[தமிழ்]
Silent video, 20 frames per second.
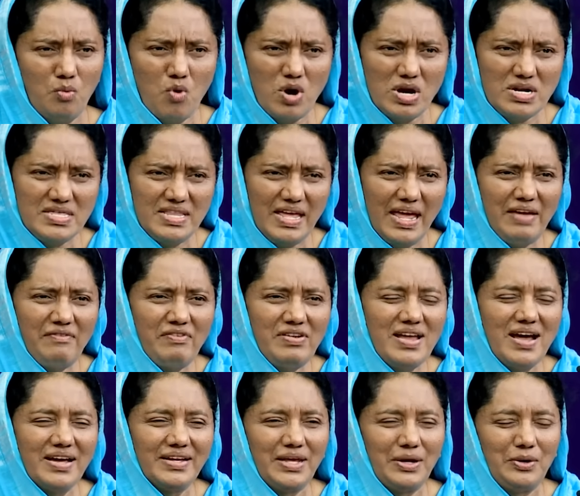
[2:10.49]
உங்கள்
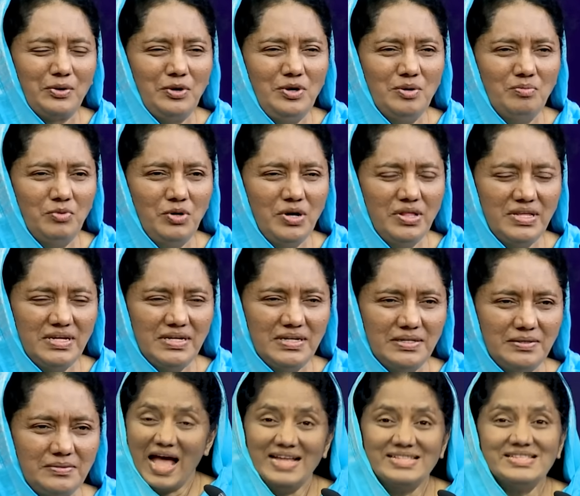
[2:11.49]
தேவனாக்கி கொள்ளும் பொழுது
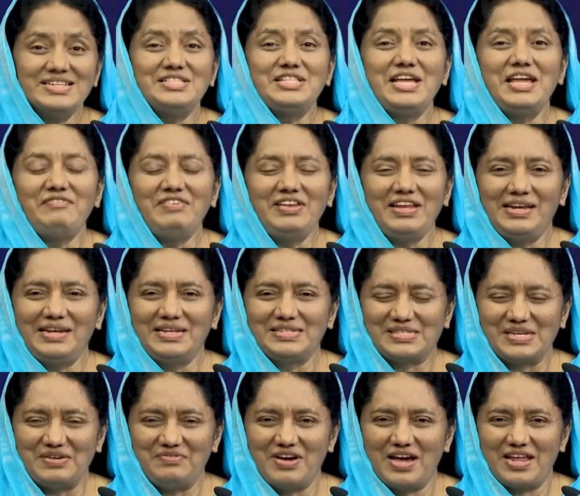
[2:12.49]
அந்த தேவன் என்ன
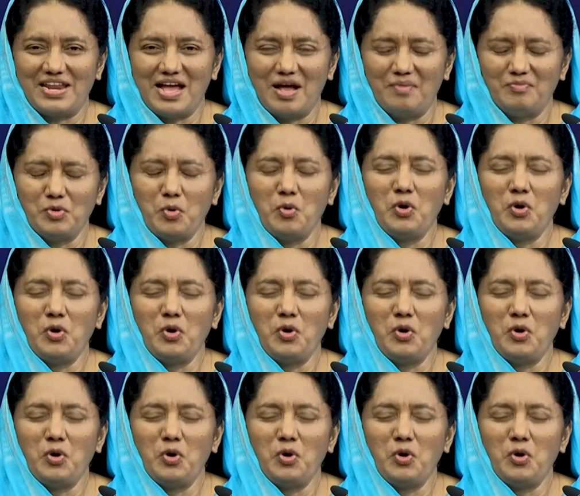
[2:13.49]
செய்வாராம்